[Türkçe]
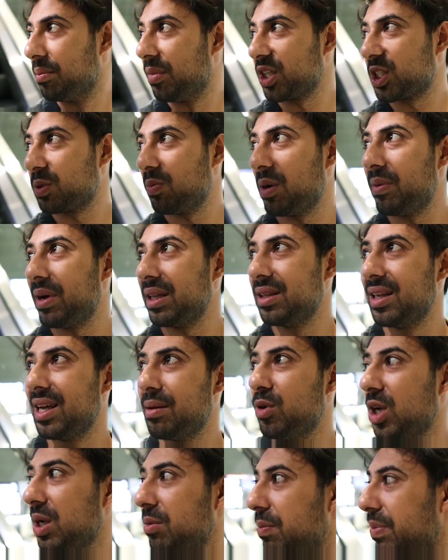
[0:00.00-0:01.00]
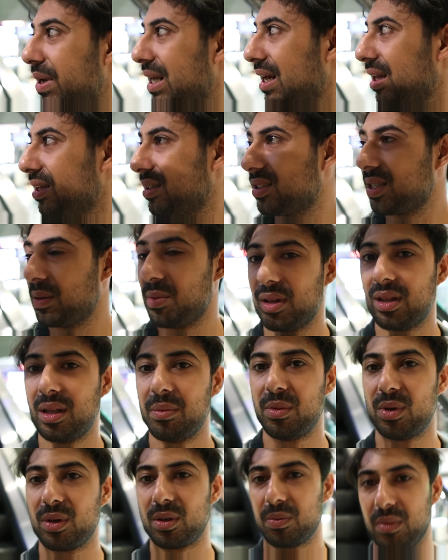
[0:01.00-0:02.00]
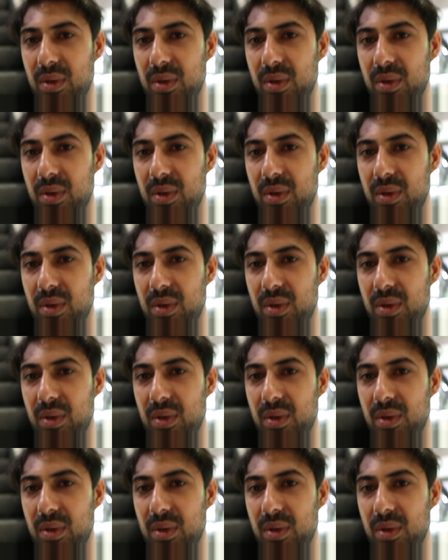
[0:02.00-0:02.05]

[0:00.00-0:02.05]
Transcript: Başıma ben niye böyle bir bela aldıysam anlamıyorum